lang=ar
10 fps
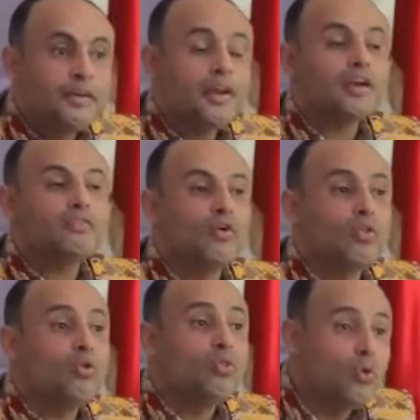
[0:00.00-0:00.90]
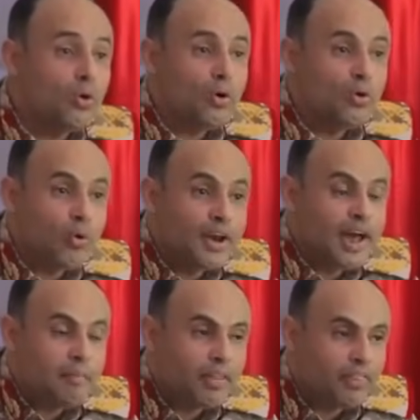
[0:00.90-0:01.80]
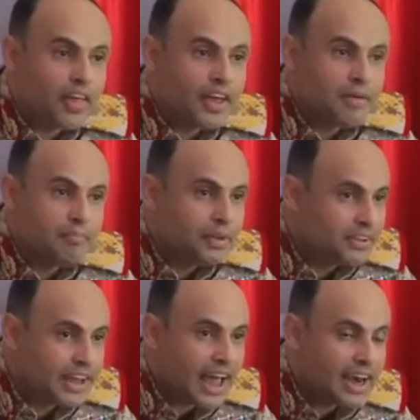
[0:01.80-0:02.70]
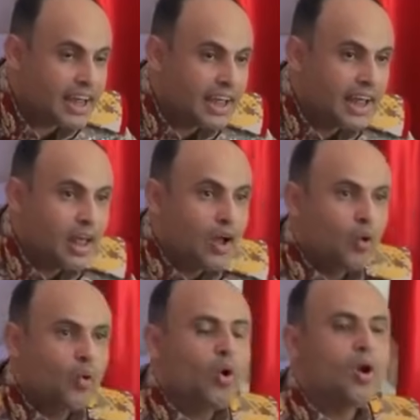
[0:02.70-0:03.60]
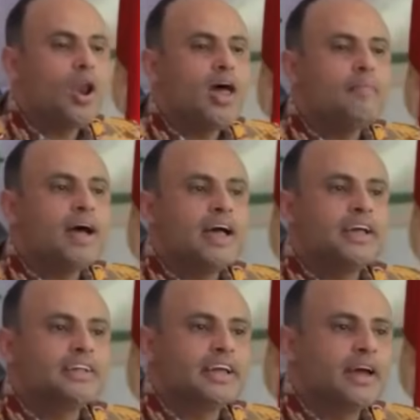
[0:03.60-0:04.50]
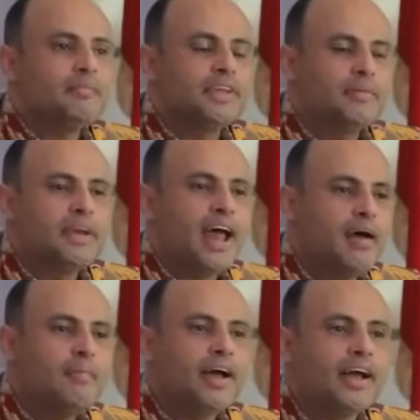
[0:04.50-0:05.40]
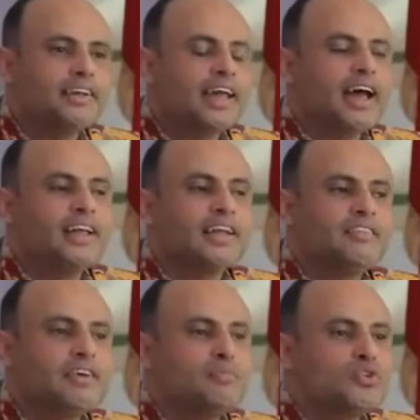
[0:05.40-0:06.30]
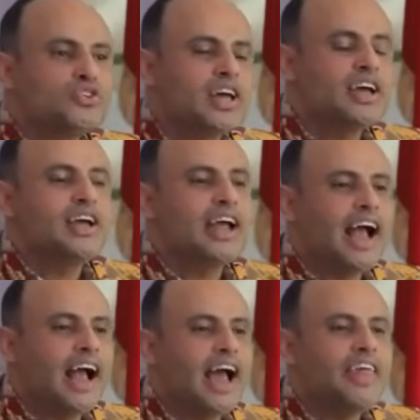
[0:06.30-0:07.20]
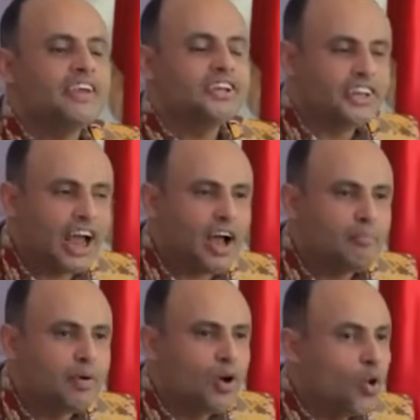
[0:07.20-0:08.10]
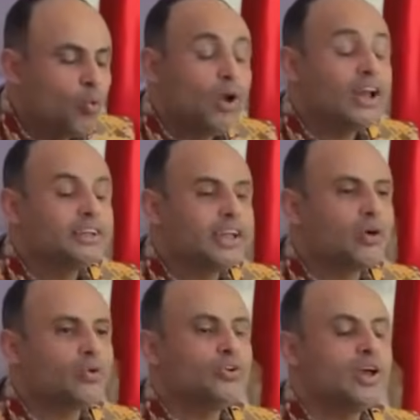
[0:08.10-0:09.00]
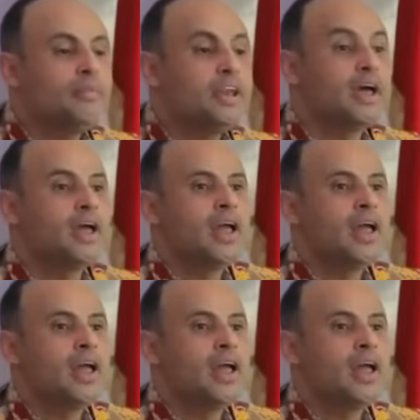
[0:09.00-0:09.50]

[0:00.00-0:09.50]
نرفض الذل ونأبى الضيم بالتالي كلما ارتكبت من حماقة دخلت في مستنقع هذا الشعب ولن تخرج منه